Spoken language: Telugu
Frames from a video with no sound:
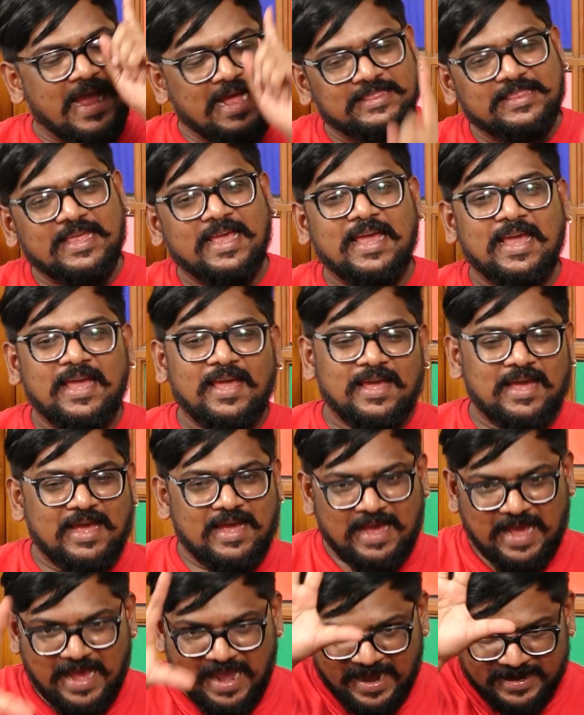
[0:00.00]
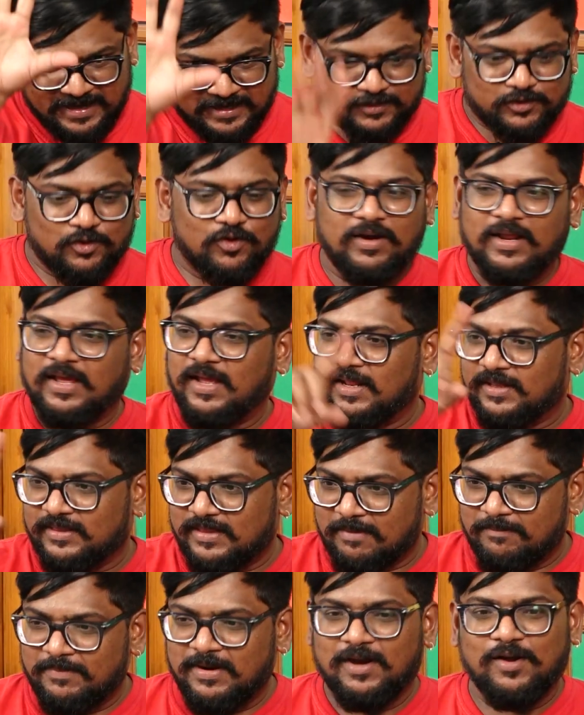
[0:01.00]
అదే ఆయనతోనే
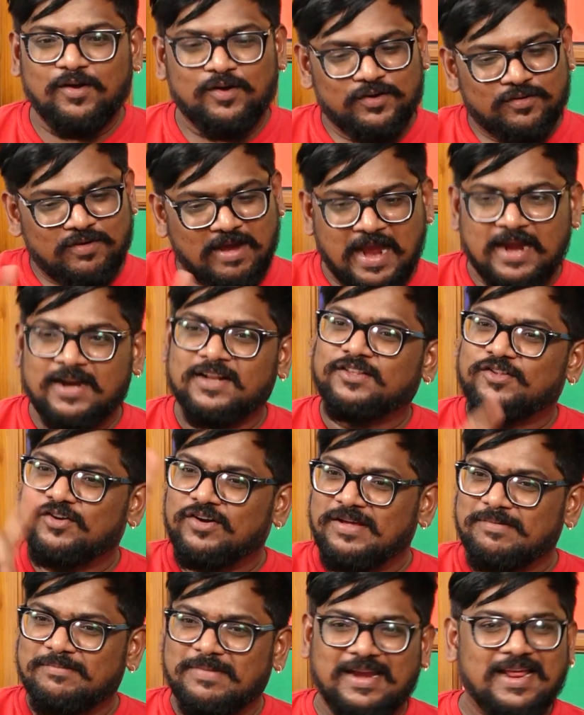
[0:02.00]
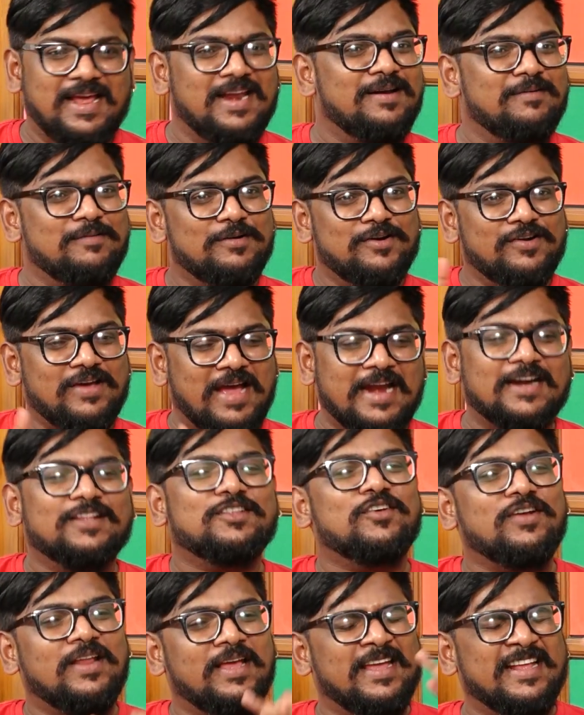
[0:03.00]
తమిళ్లోనూ ఆయనతోనే మలయాళంలోనూ
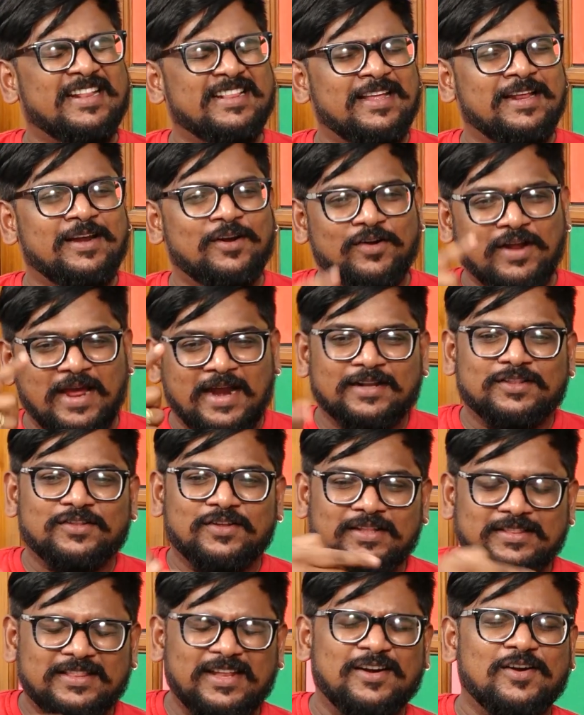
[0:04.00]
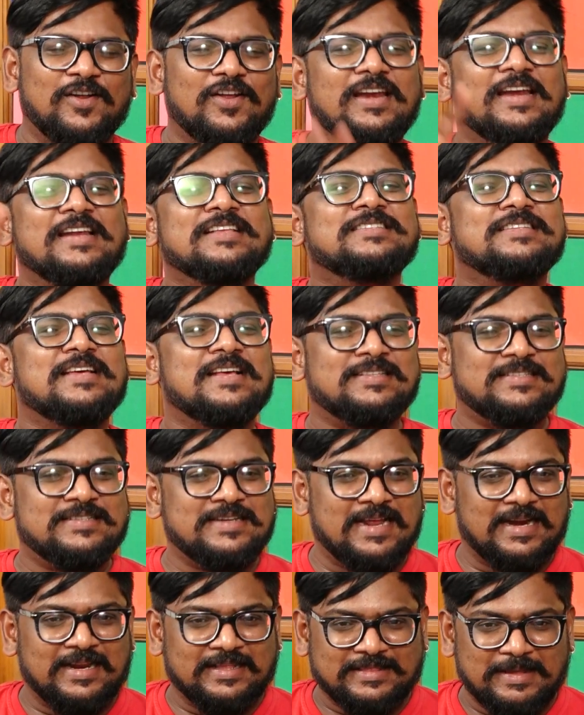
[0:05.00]
ఆయనతోనే హిందీలోనూ ఆయనతోనే తెలుగులో రిలీజ్
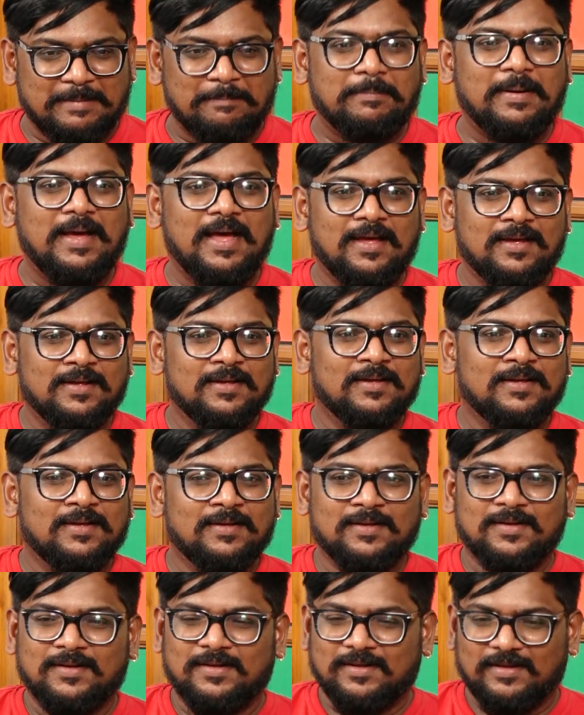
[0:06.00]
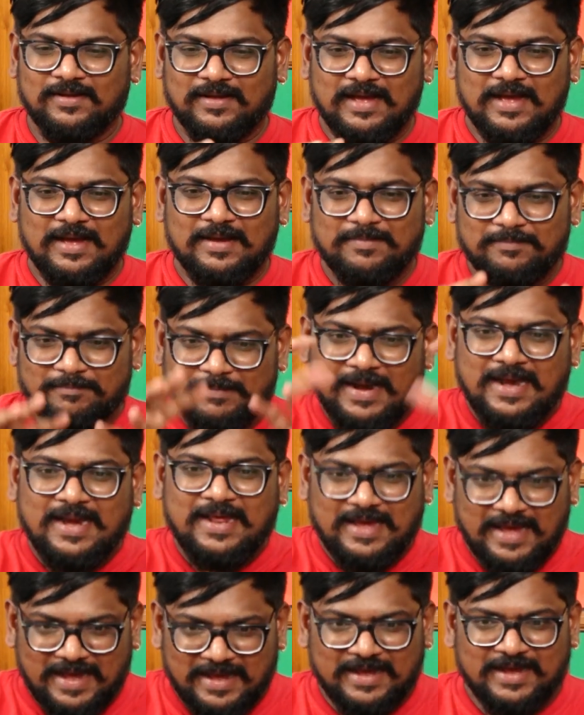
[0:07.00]
చేస్తున్నారే తప్ప మళ్ళీ
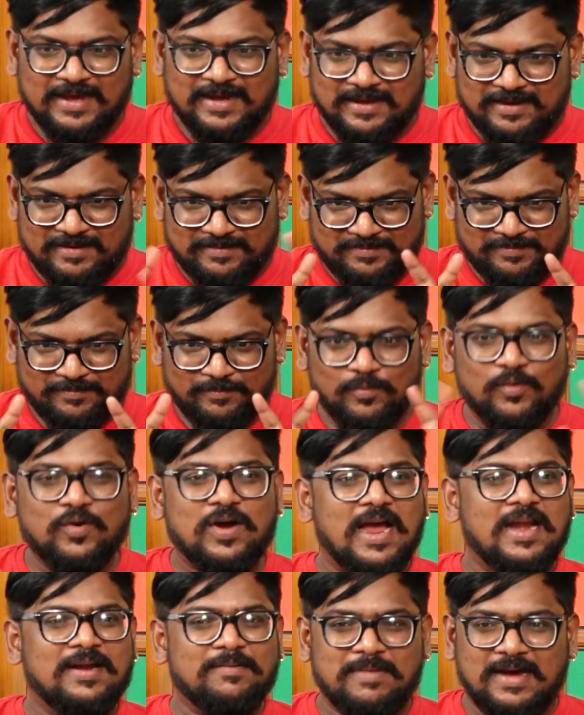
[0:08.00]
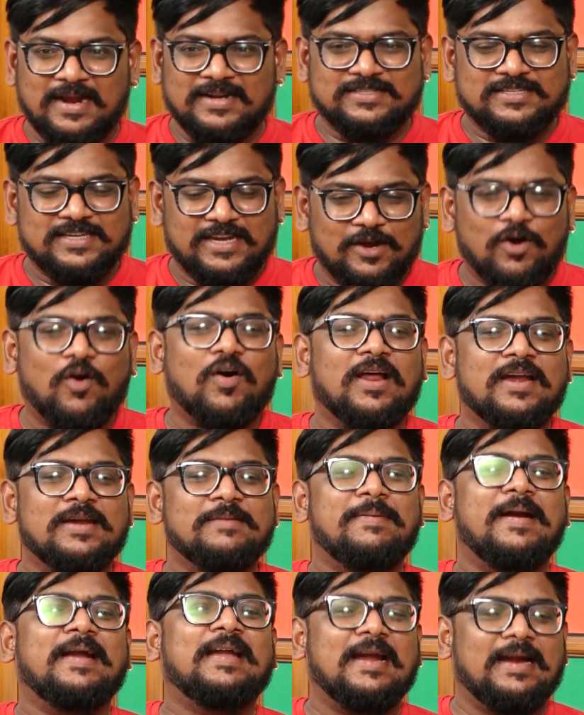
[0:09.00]
ముఖాన్ని మార్చి ఇంకొకరిని
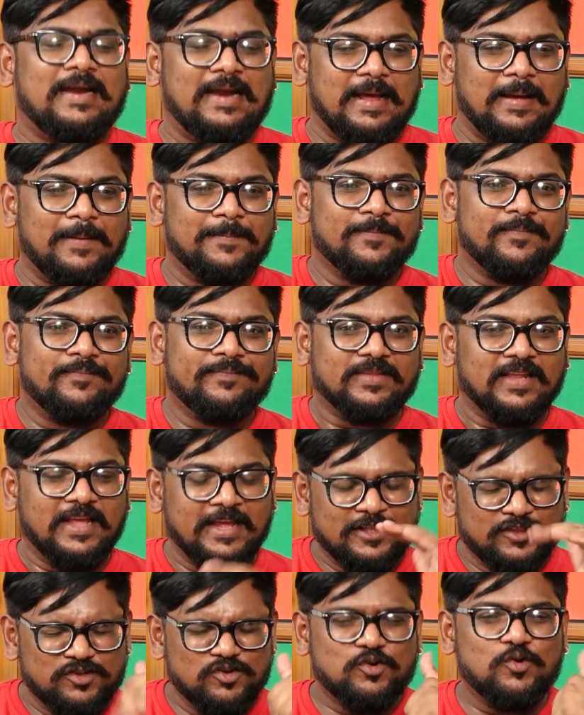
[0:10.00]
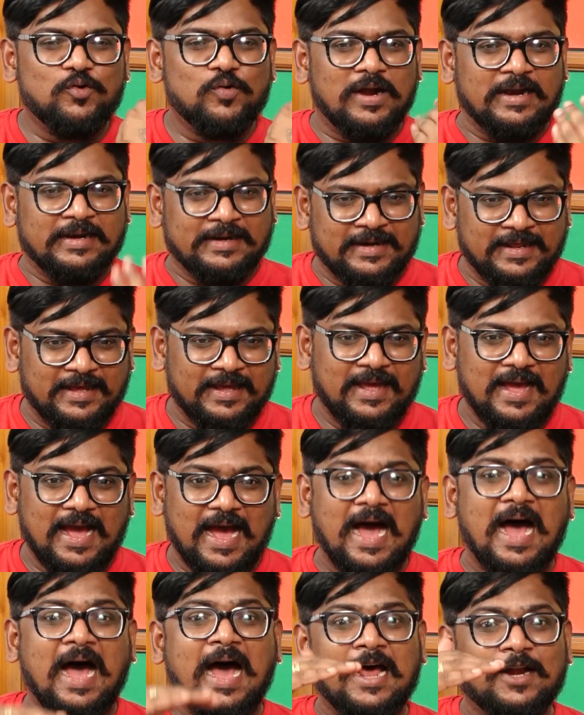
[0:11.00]
పెట్టట్లా ఎందుకు అంటే
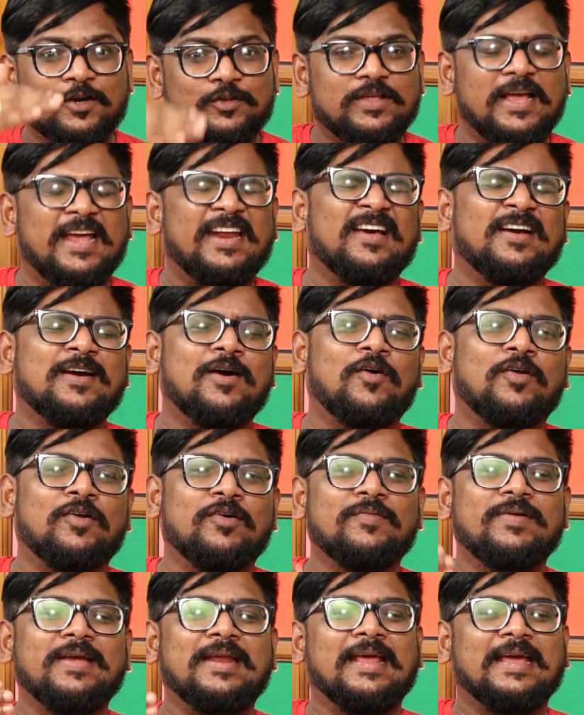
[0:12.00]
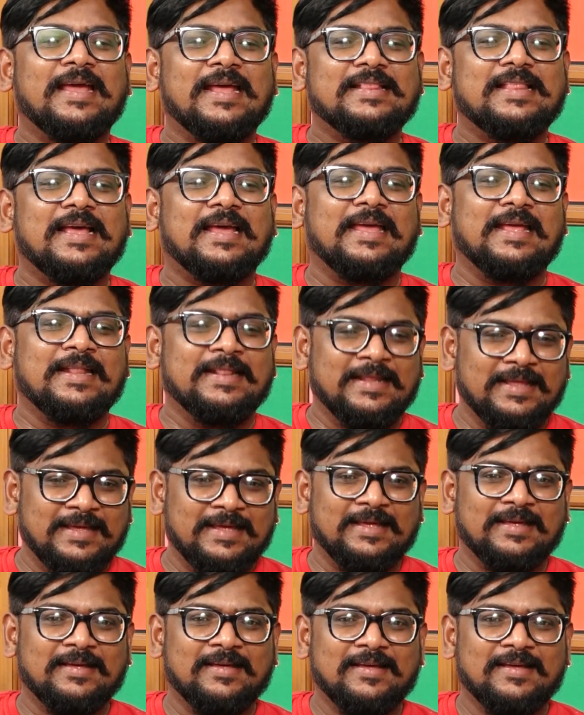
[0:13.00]
ఆ అరుదైన గౌరవం ఈయనకే దక్కింది